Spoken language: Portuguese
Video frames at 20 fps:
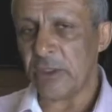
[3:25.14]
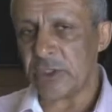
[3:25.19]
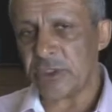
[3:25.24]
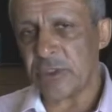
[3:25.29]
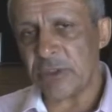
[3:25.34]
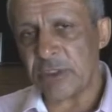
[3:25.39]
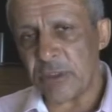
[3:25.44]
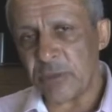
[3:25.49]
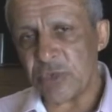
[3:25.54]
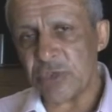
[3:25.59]

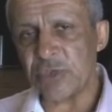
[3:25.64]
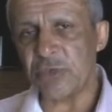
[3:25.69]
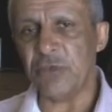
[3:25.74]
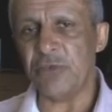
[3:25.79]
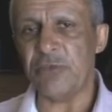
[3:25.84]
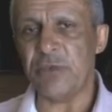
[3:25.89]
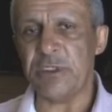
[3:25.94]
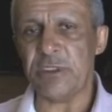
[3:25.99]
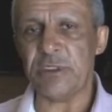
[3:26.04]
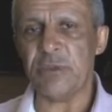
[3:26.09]
Nós não
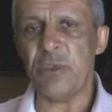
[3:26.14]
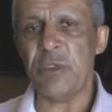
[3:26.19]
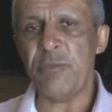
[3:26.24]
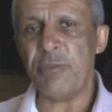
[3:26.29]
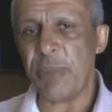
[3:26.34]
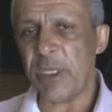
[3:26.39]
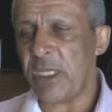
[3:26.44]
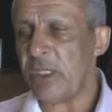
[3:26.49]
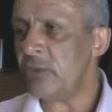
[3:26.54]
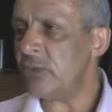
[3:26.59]
temos dúvidas,
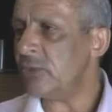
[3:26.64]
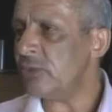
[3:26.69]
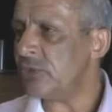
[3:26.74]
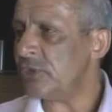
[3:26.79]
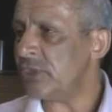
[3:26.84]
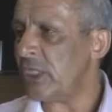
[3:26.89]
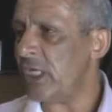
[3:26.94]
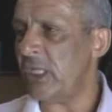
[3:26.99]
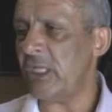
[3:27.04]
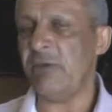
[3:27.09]
o
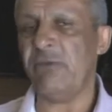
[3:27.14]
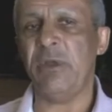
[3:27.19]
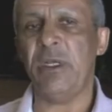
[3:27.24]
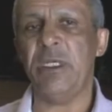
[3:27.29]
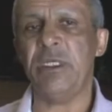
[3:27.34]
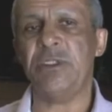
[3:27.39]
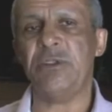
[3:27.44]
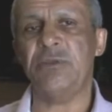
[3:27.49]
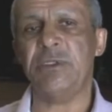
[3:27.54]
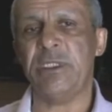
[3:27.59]
empenho dos
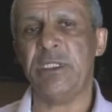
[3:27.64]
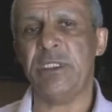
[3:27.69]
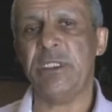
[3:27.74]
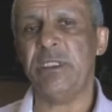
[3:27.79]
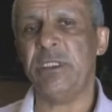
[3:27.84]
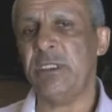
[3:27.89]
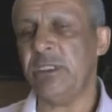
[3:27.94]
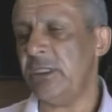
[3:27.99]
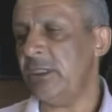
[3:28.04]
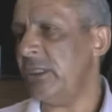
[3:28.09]

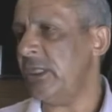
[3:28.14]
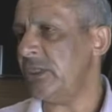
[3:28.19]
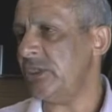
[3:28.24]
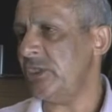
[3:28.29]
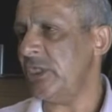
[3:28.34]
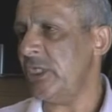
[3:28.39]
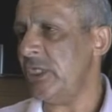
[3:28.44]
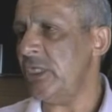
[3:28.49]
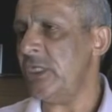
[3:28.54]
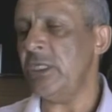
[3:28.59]
carnavalescos aqui de
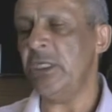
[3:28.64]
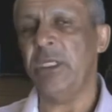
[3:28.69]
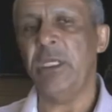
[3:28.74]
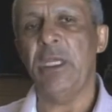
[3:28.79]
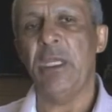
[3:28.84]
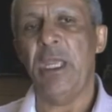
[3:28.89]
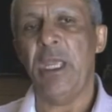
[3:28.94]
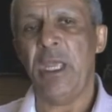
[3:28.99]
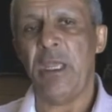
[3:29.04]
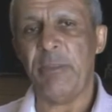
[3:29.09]
Itajaí
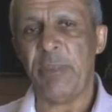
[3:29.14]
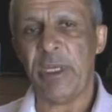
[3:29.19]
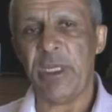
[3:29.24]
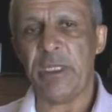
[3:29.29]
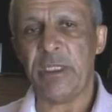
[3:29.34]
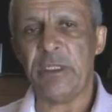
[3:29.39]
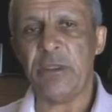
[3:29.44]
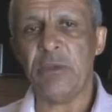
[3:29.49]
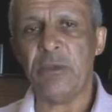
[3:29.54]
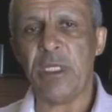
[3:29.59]
é
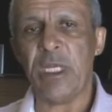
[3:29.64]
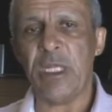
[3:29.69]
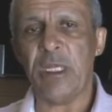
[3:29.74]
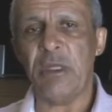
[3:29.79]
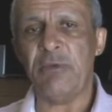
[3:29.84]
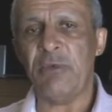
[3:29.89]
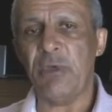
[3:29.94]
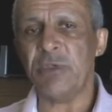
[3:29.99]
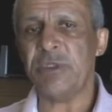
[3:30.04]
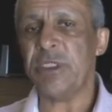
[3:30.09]
para que o
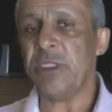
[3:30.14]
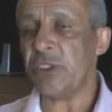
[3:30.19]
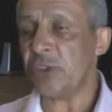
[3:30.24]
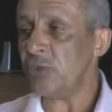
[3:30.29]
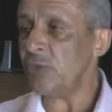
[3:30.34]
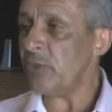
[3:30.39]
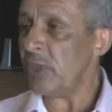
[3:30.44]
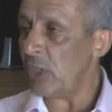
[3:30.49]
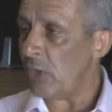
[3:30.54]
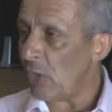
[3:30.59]
carnaval
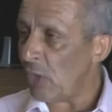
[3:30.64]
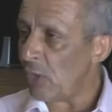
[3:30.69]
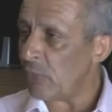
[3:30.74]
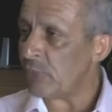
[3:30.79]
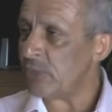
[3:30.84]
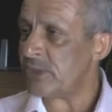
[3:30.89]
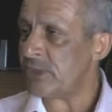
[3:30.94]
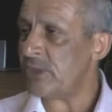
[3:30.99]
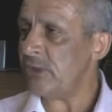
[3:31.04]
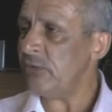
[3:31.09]
seja o
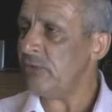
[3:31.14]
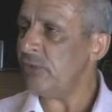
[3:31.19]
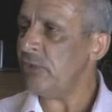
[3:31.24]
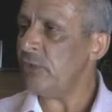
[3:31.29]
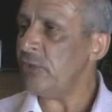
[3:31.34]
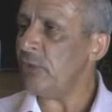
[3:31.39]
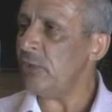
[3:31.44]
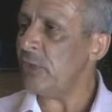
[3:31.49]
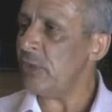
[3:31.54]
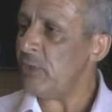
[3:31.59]
melhor
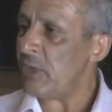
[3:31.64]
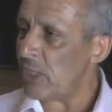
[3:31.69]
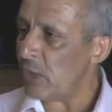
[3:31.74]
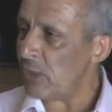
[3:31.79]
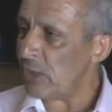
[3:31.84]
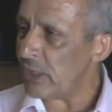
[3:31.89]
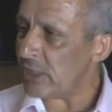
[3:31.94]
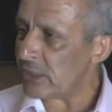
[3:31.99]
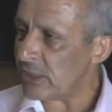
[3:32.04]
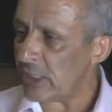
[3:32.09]
possível e
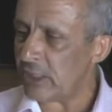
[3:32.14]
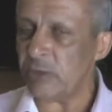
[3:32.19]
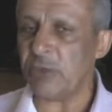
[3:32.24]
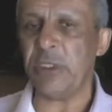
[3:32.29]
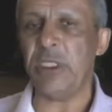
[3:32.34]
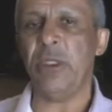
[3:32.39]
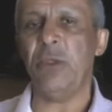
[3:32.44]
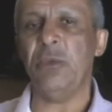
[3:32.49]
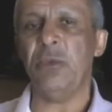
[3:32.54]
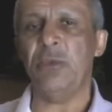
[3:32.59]
melhor
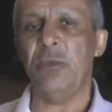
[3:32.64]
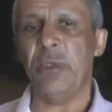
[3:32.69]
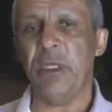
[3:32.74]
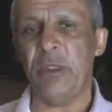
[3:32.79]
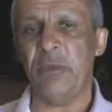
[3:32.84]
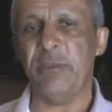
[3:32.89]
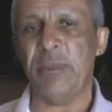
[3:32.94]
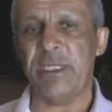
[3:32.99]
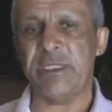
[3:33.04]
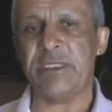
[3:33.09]
até do que o
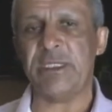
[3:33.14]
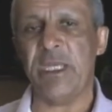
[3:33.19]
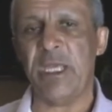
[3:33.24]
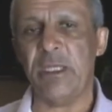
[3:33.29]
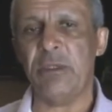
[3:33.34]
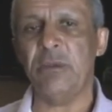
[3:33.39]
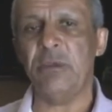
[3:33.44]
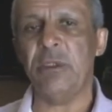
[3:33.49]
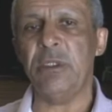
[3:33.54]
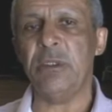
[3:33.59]
do ano
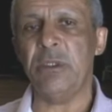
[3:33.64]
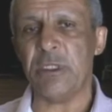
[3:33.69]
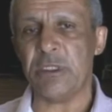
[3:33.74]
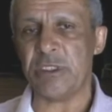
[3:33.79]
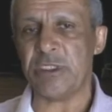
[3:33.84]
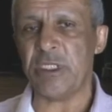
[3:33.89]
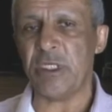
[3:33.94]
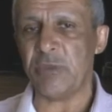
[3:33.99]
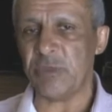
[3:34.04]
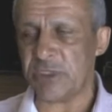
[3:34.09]
passado e
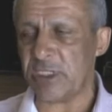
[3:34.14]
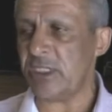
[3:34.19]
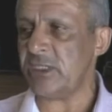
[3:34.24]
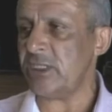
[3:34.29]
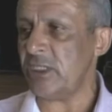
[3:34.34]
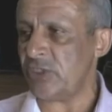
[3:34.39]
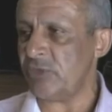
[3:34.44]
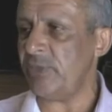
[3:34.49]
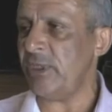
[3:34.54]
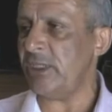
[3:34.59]
nós
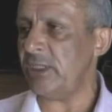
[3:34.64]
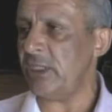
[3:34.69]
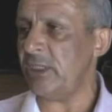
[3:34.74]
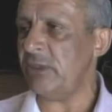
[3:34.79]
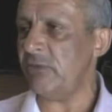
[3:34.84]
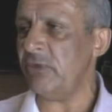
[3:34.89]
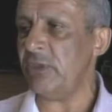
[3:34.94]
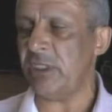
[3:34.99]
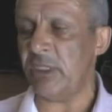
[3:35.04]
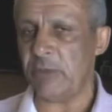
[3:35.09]
temos essa
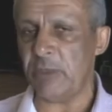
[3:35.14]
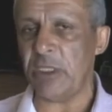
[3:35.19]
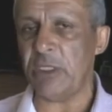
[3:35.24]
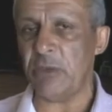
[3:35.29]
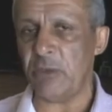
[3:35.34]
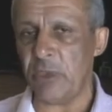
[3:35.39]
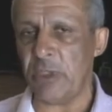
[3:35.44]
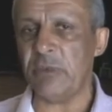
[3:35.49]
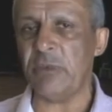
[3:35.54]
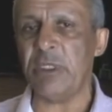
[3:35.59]
expectativa
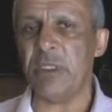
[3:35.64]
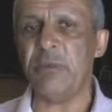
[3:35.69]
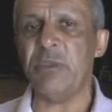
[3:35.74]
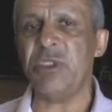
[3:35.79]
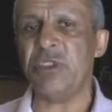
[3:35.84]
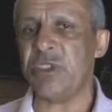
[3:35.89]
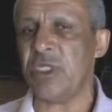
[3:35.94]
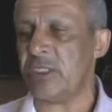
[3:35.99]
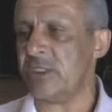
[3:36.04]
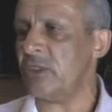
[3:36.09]
também quanto à
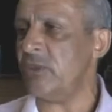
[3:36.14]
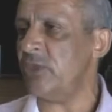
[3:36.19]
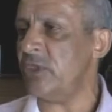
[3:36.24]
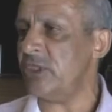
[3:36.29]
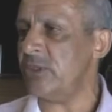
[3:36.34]
administração